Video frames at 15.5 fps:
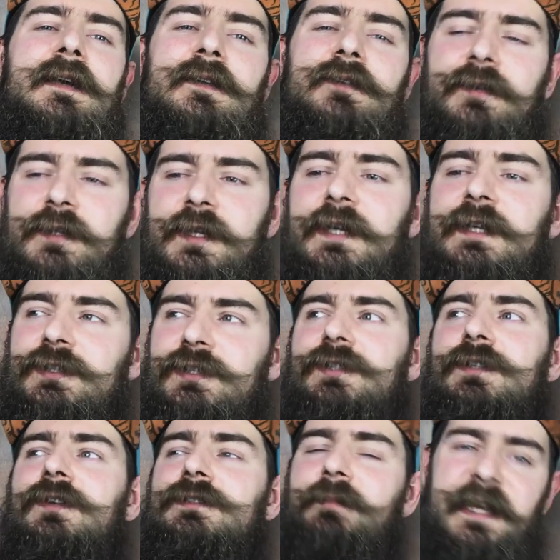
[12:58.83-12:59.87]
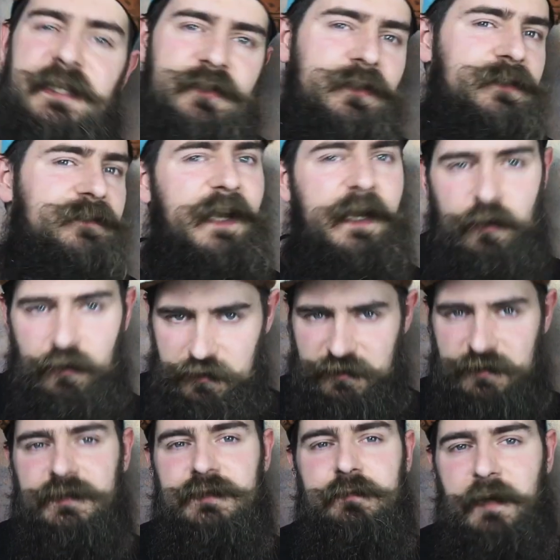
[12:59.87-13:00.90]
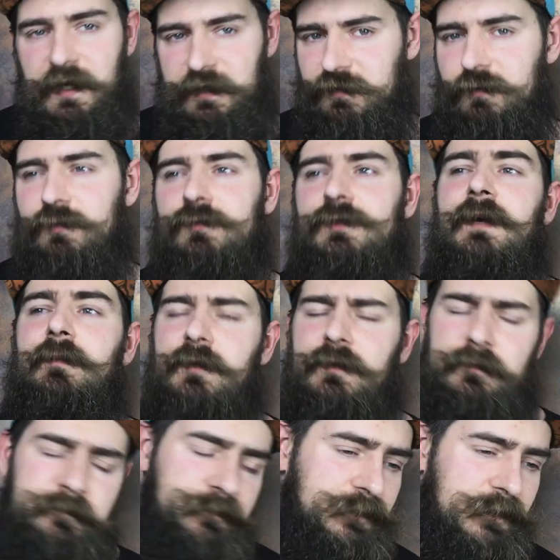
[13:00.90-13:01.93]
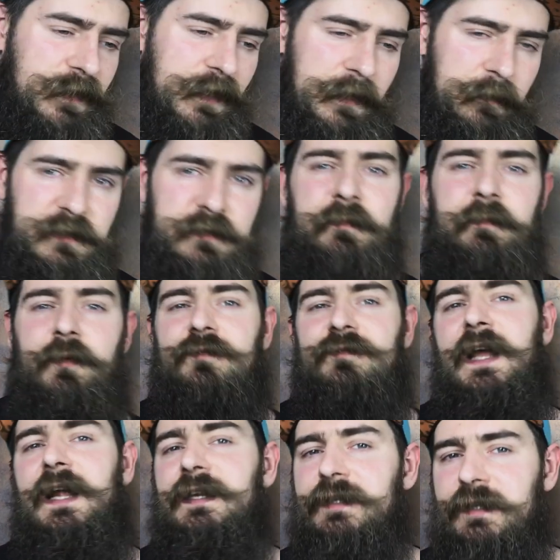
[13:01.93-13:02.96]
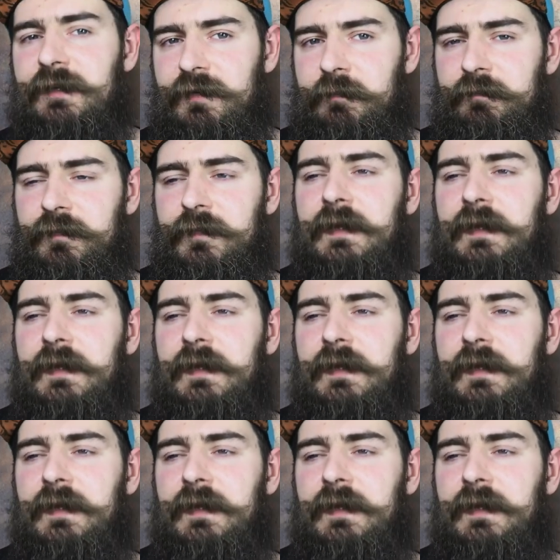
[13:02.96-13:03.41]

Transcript: No i też rozbieżność w jakości jest bardzo duża, bo no jakbyśmy porównali, nie wiem,